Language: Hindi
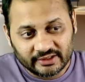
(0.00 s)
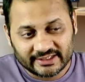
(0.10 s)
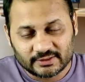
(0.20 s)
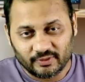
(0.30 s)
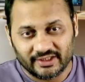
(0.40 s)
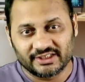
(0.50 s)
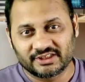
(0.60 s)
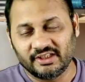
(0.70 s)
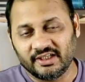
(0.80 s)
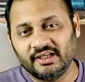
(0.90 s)

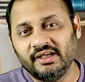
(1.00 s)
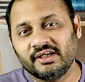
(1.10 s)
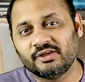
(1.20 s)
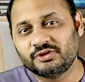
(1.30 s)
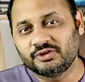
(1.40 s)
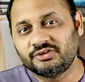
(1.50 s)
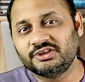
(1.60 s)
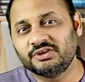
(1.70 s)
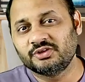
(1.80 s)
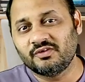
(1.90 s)
एक्सप्लेनेशन नहीं है कुछ कुछ
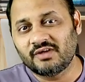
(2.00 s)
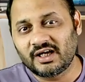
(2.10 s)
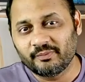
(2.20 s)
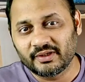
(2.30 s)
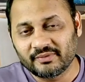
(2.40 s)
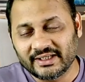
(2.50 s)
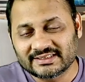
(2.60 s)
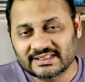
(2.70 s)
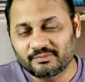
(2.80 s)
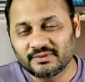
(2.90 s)
चीज़ों का वहाँ पे हमने
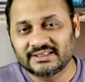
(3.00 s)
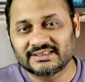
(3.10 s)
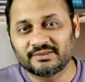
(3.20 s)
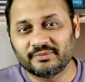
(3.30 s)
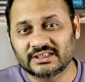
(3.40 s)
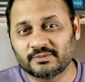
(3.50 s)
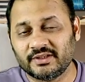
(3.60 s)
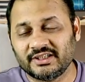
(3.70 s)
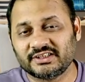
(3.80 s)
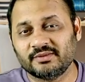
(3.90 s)
एग्जाम्पल के साथ में
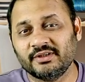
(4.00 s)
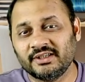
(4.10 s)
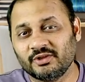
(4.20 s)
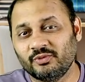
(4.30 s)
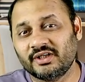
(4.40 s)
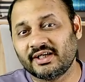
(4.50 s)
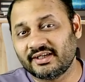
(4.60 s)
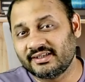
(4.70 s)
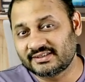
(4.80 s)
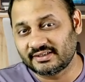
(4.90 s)
एक्सप्लेनेशन भी इंक्लूड
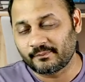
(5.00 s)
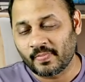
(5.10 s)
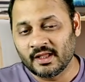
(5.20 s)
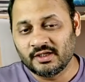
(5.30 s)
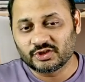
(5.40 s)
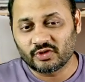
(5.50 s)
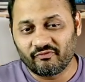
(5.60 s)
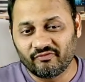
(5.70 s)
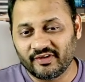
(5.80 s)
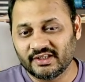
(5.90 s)
करे हैं सर सो
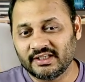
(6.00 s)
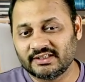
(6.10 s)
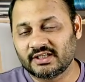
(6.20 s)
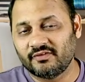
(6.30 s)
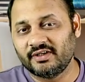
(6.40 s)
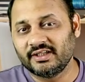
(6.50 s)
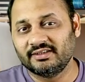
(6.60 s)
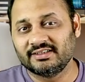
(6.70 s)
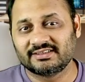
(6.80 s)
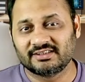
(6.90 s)
एवरी थिंग इज़ कवर्ड
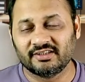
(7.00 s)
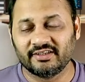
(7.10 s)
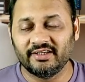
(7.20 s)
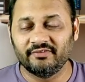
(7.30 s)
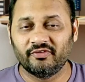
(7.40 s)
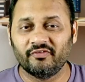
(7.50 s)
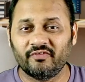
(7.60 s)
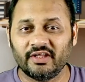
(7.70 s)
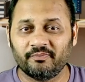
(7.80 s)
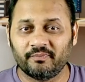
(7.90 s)
इन दिस
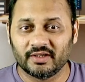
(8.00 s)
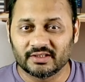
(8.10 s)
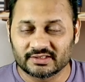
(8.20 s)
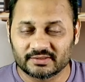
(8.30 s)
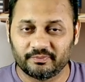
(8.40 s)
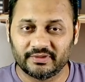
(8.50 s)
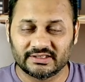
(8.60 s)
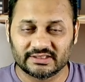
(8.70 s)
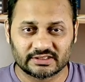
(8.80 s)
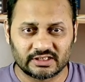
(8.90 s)
350 प्लस
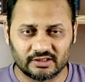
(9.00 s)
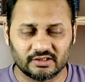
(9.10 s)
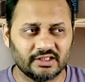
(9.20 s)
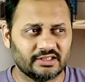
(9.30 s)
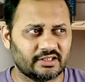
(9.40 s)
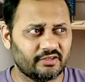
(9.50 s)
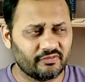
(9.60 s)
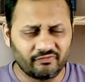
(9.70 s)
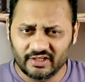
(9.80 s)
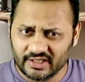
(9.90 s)
पेजेस का नहीं
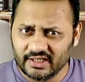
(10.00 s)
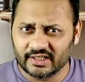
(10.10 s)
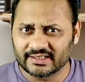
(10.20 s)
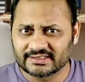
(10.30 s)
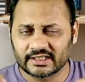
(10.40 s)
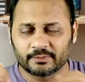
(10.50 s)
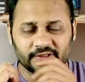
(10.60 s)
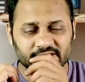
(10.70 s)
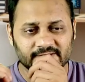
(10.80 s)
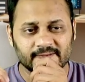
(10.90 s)
350 ही है एग्जैक्ट
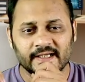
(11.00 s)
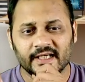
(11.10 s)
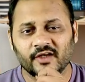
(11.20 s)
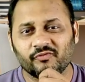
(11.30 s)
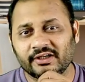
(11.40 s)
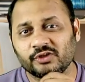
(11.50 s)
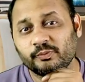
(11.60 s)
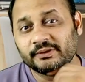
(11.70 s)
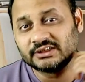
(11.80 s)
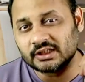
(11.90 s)
पेजेस इनफैक्ट
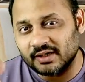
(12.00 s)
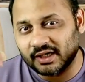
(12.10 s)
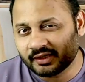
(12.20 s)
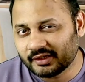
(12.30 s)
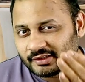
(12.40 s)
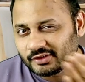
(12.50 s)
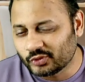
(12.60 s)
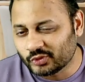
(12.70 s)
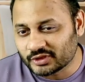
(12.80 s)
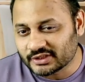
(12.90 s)
दो पेज कम है आखिरी के
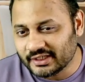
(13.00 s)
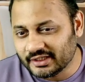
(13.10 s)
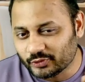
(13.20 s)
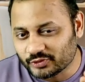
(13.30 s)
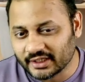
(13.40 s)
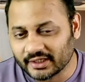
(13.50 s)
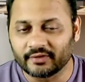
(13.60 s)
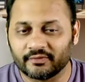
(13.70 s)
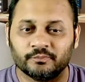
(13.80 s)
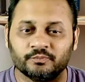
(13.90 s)
दो नोट्स के लिए यूज़ करे
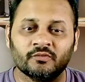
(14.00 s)
गए हुए